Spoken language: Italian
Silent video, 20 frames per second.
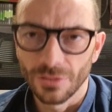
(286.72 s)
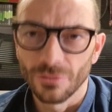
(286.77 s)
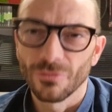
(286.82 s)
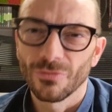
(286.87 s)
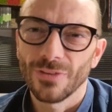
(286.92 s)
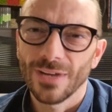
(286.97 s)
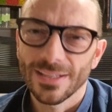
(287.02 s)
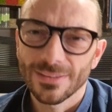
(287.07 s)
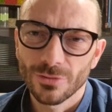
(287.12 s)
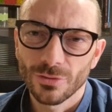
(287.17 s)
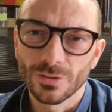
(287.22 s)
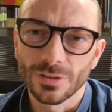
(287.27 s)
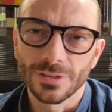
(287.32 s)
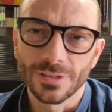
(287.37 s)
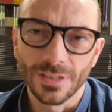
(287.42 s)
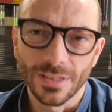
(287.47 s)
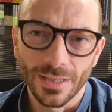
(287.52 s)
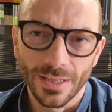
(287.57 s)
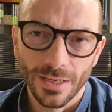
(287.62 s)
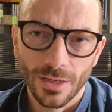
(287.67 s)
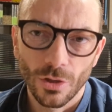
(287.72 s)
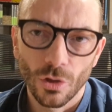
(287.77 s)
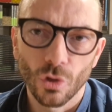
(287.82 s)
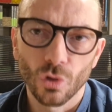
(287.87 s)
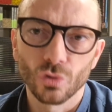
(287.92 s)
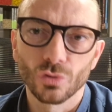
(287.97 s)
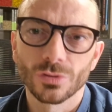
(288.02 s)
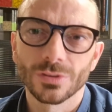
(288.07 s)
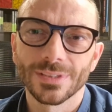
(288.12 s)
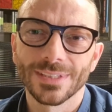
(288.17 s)
il fatto di tenere
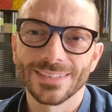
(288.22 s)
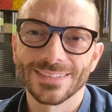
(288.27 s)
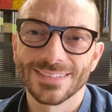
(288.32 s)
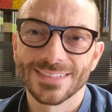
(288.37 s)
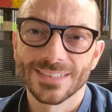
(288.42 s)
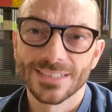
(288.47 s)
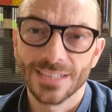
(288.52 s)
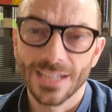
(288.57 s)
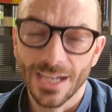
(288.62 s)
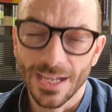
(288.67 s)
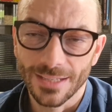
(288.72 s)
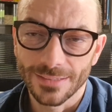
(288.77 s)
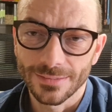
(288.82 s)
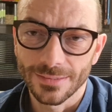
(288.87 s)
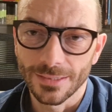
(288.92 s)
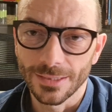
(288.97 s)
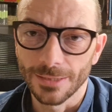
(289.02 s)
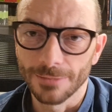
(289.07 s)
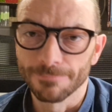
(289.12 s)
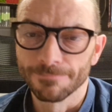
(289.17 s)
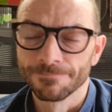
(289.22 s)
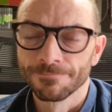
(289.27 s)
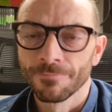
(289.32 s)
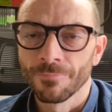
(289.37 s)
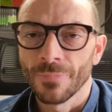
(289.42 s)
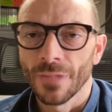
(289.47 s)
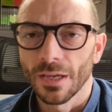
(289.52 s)
conteggiati